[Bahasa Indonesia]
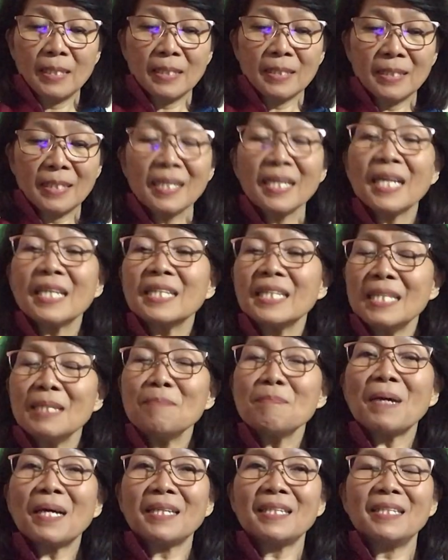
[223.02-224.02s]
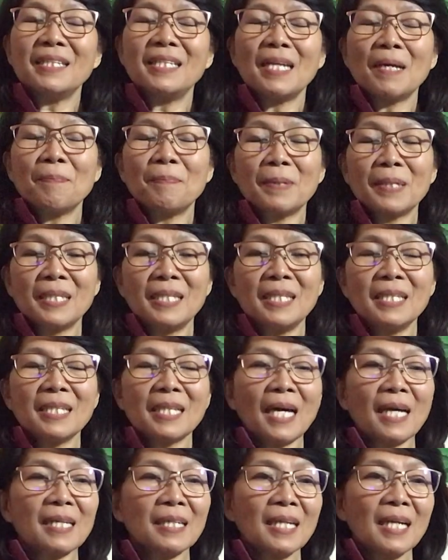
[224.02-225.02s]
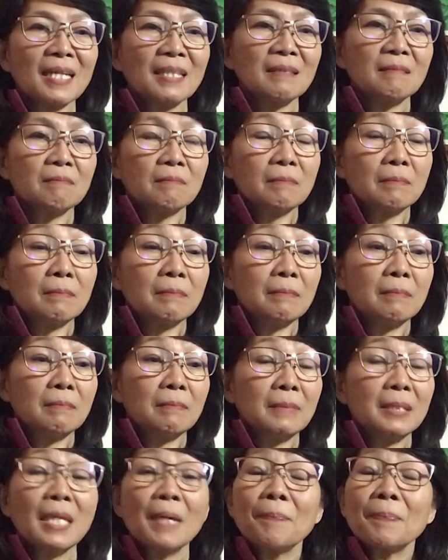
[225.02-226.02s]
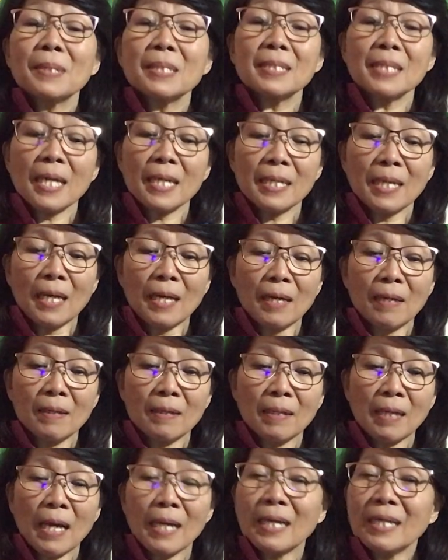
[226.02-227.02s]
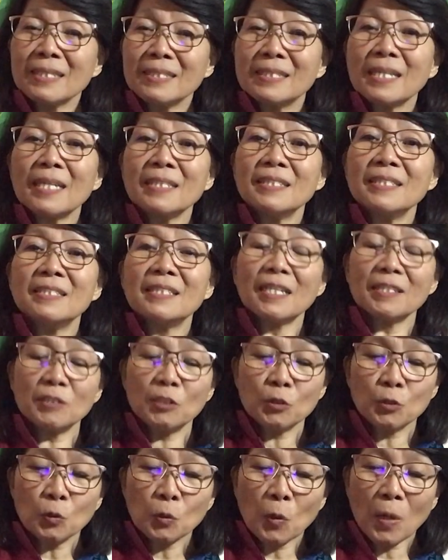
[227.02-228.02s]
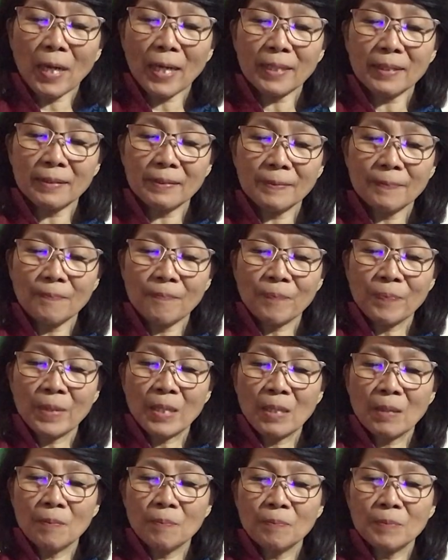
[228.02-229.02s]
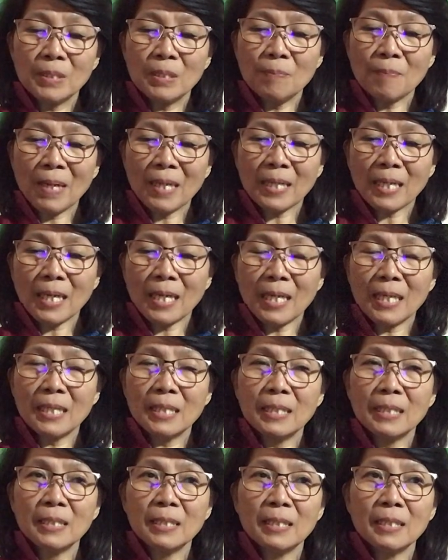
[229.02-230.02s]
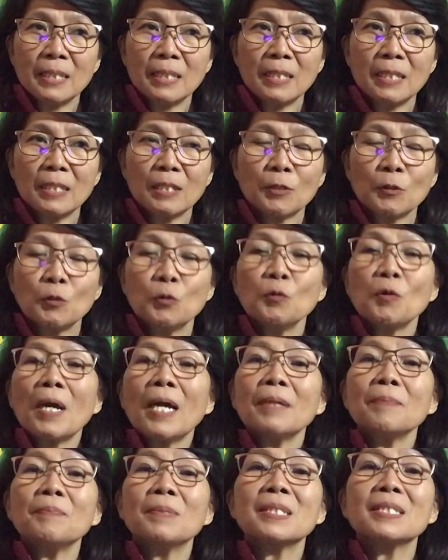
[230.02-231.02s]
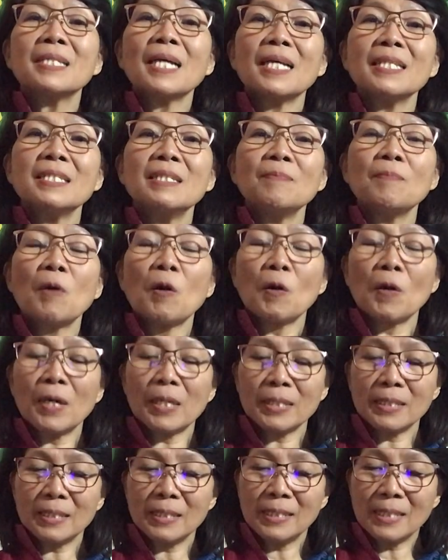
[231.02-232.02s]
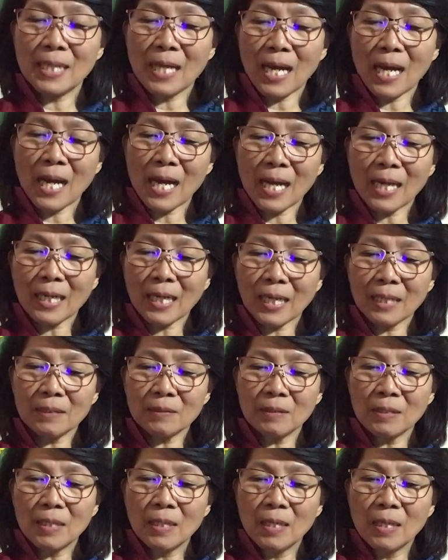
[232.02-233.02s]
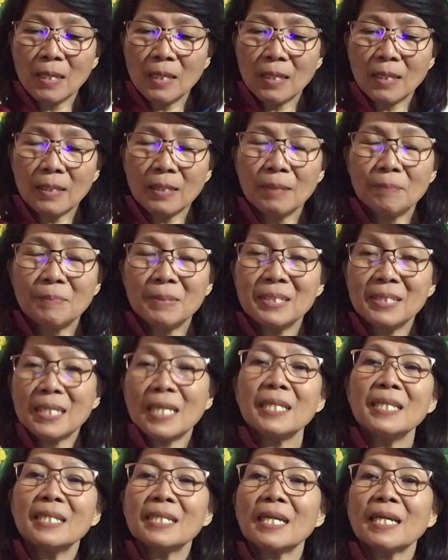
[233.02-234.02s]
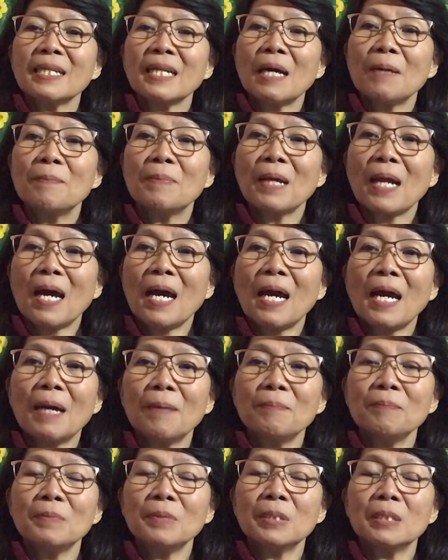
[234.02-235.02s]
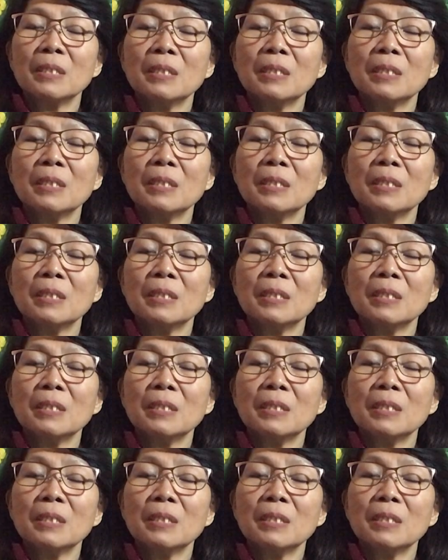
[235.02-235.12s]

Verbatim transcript: Dengan iman dia pergi karena dia percaya akan janji-janji Tuhan di mana uh, Tuhan berjanji bahwa dia akan E, menjadikan Abraham